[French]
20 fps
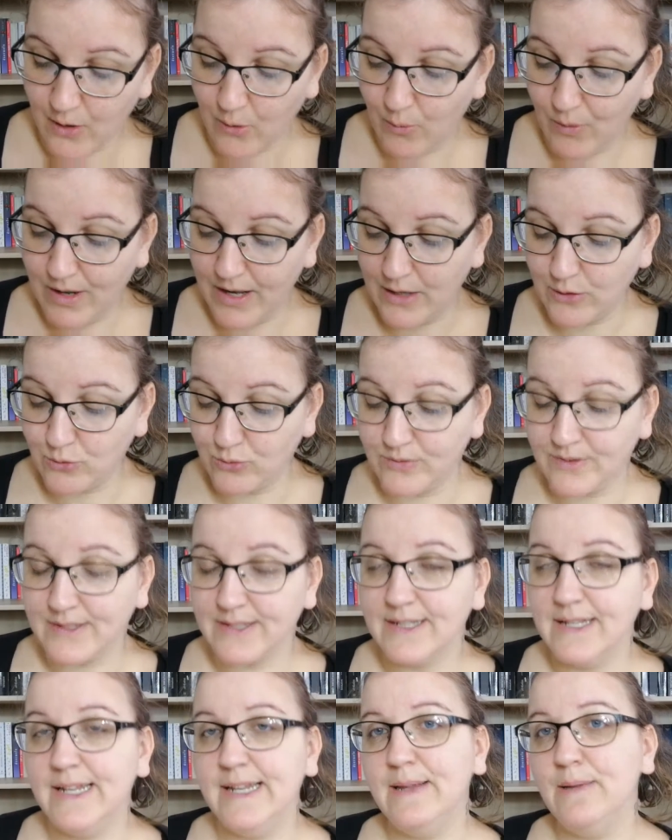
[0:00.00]
Voilà, donc
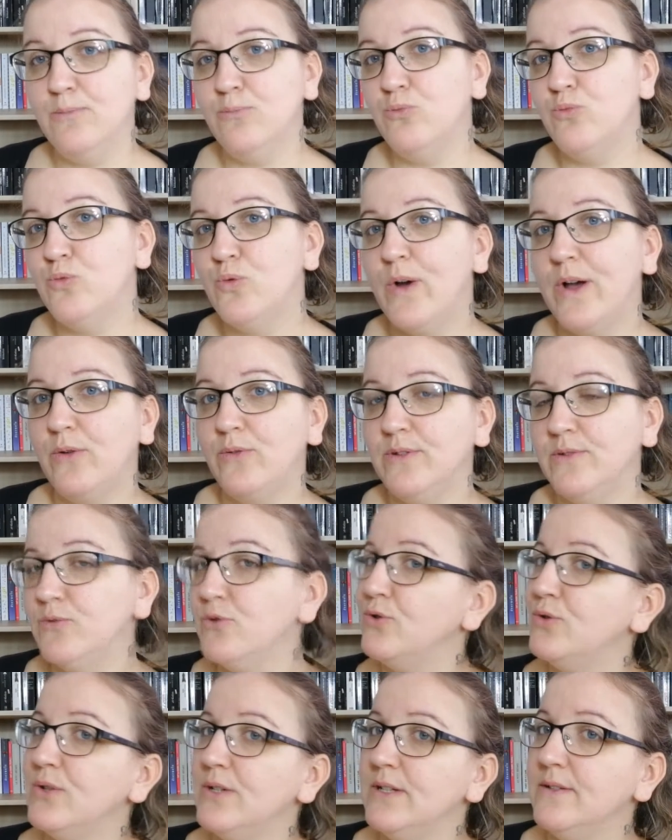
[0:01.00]
les mois au niveau
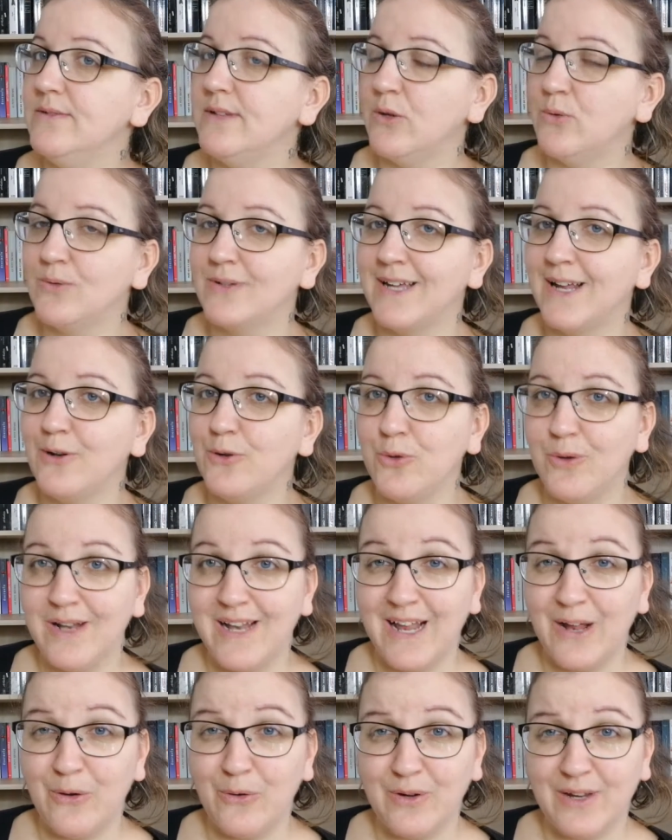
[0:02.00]
de ce livre, il y a eu quelques
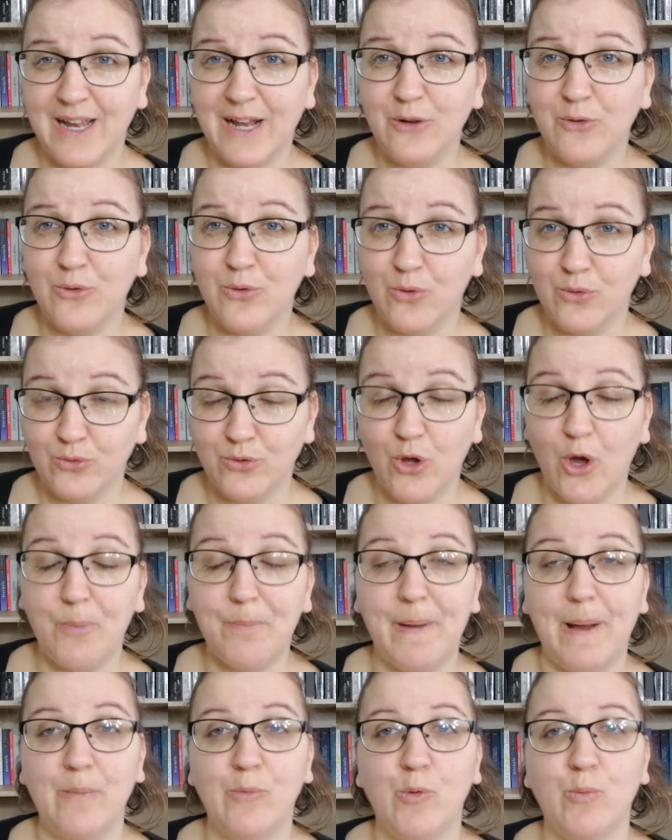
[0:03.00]
larmes, quelques lenteurs
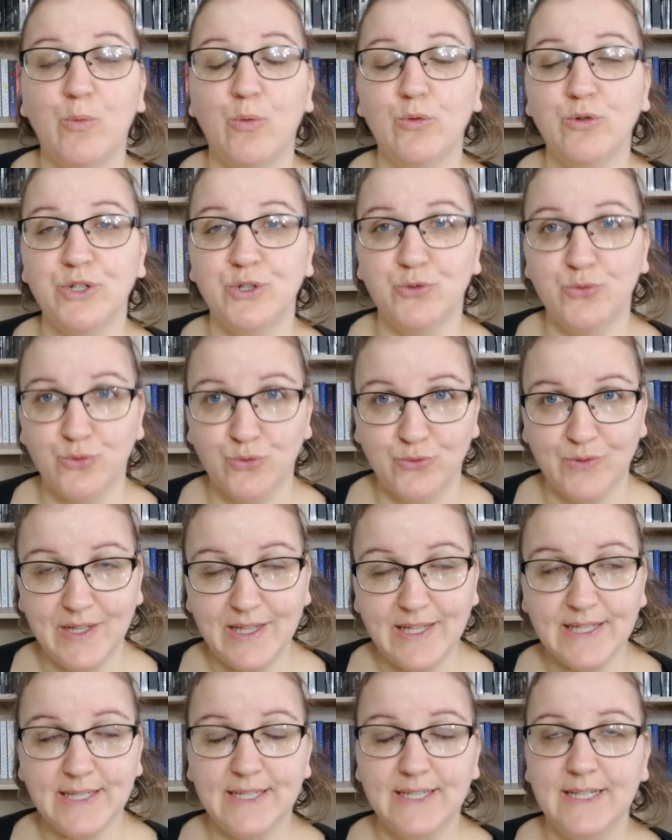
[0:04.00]
par moment, j'ai
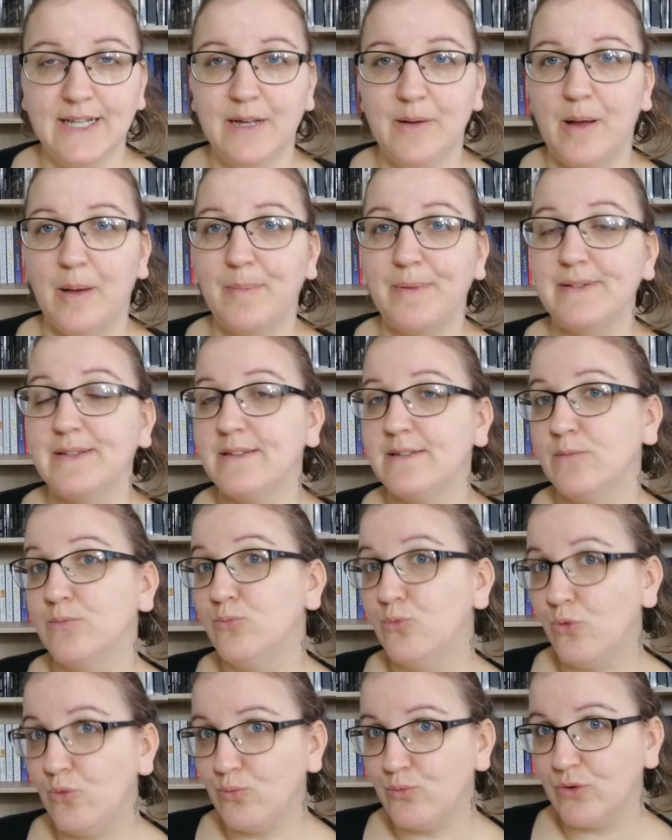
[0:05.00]
trouvé. Après, ça c'est
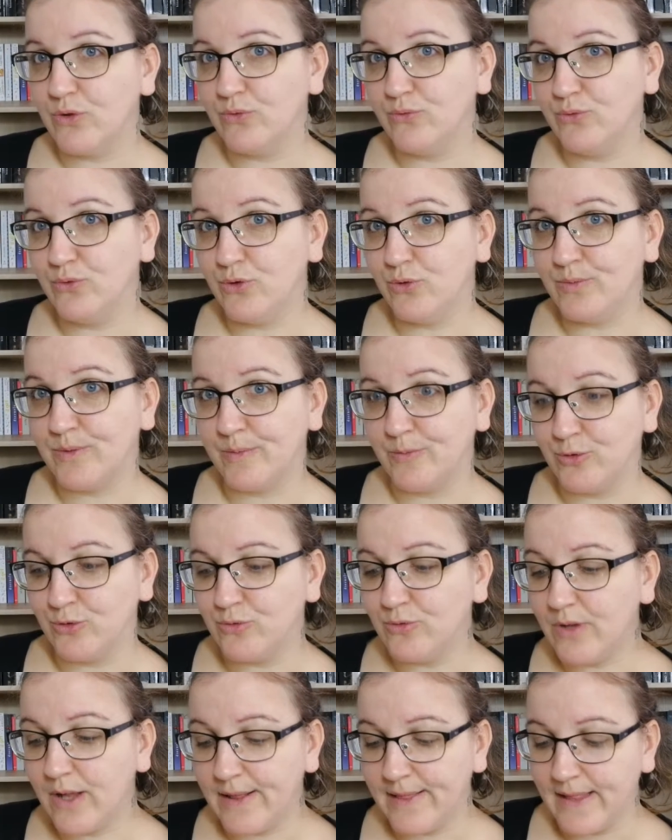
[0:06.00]
mon point de vue, comme
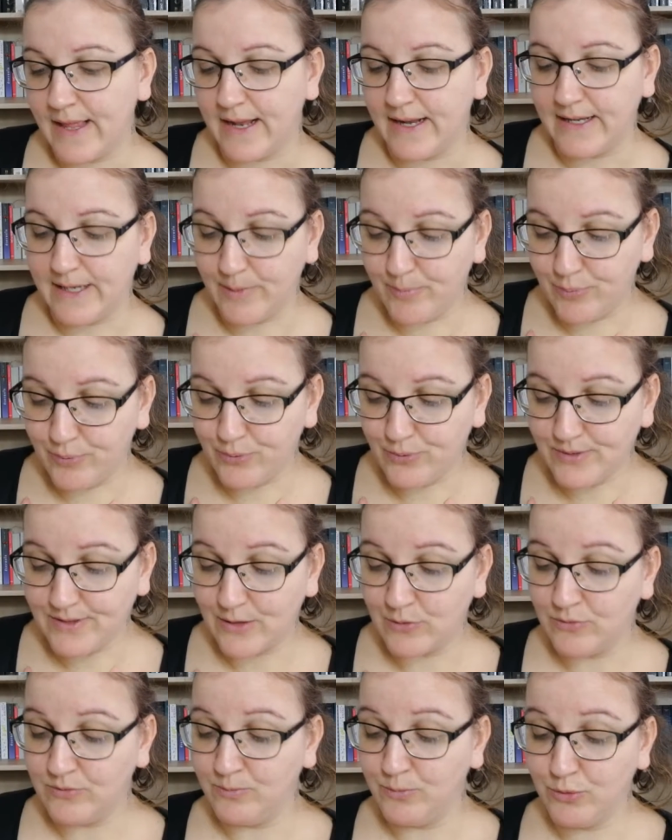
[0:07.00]
d'habitude. Les plus,
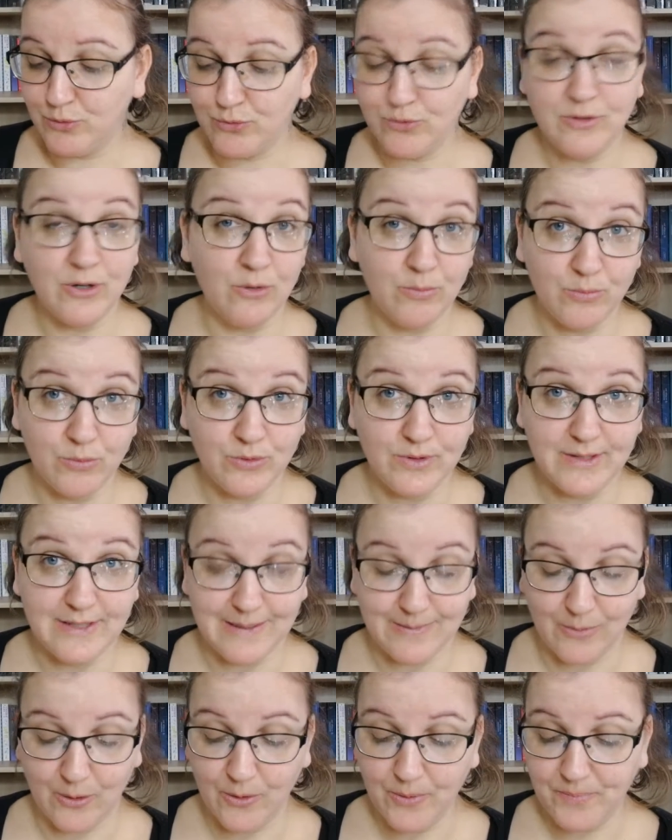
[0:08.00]
il y a eu beaucoup de
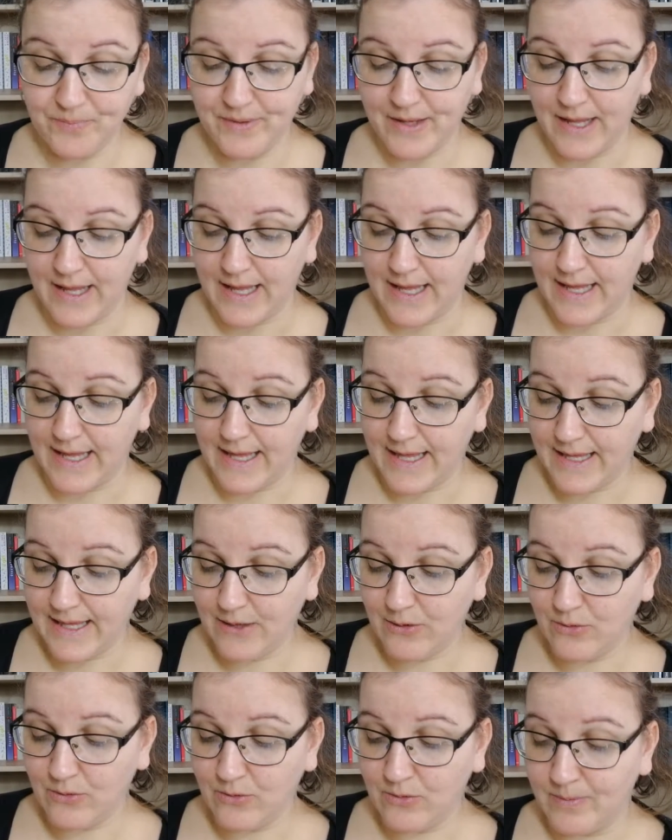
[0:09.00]
rebondissements
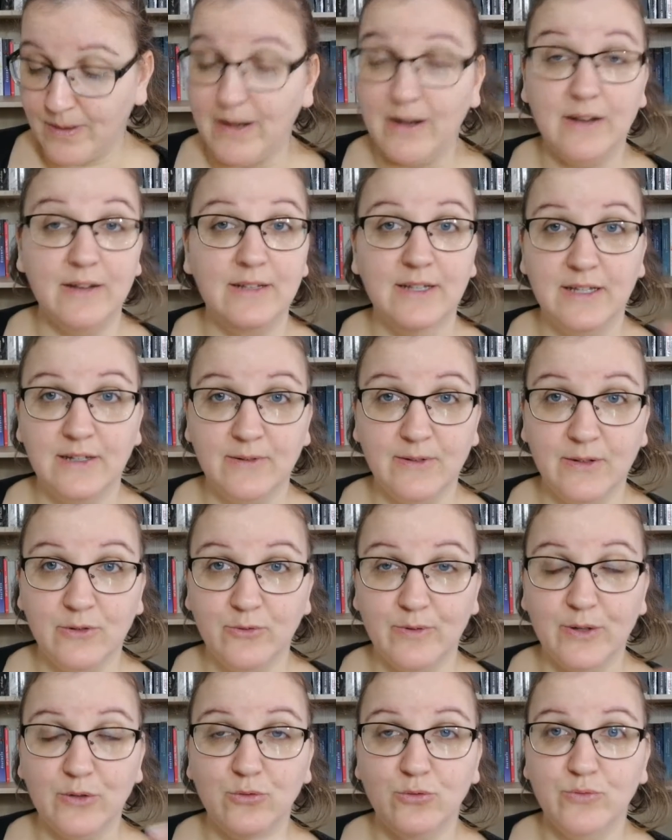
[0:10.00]
et euh, bah, des
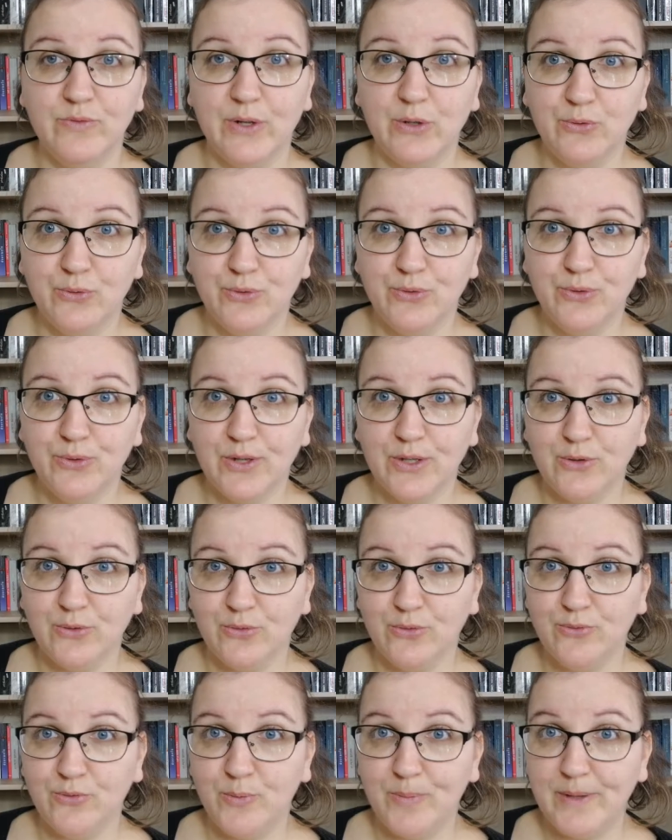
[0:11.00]
découvertes de nouvelles cultures et de
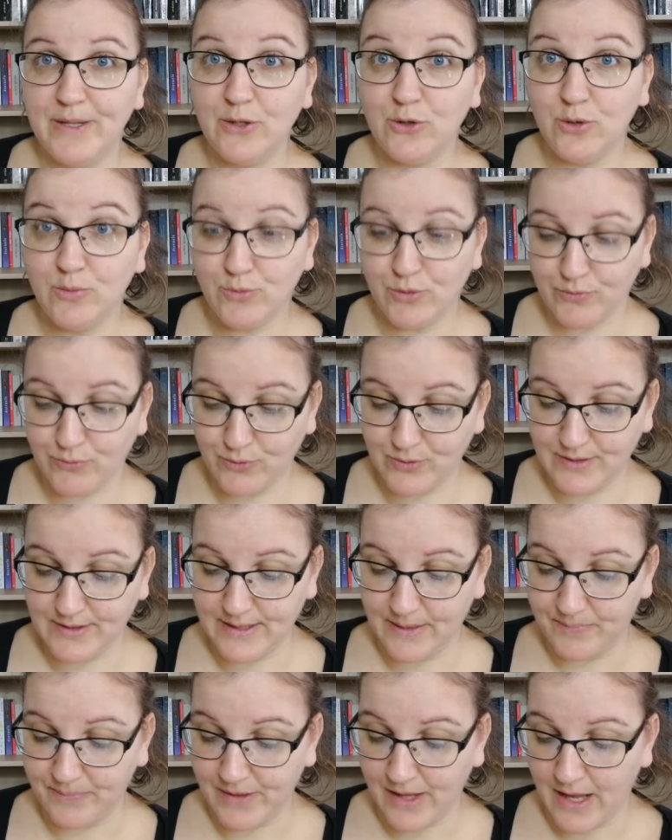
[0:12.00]
nouveaux pays comme je vous
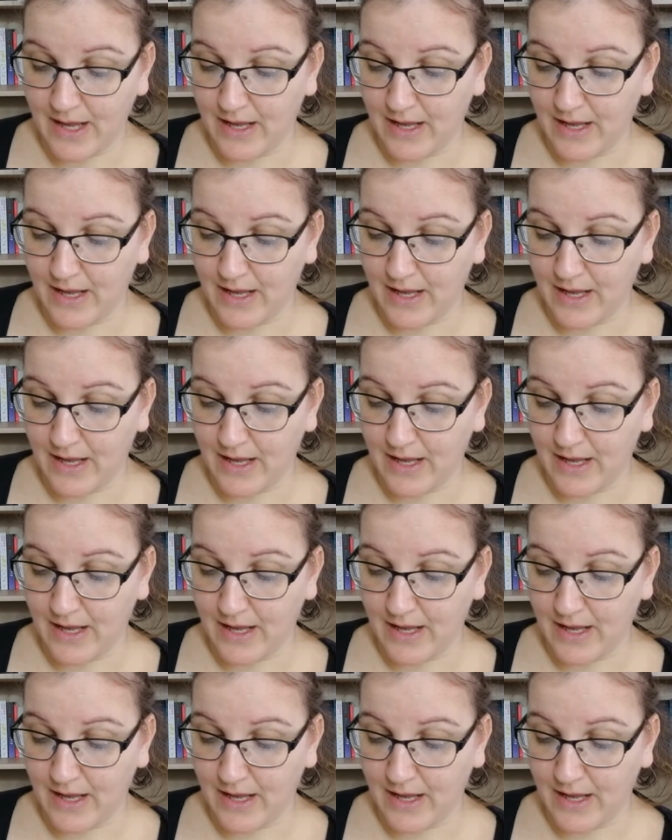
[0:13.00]
disais.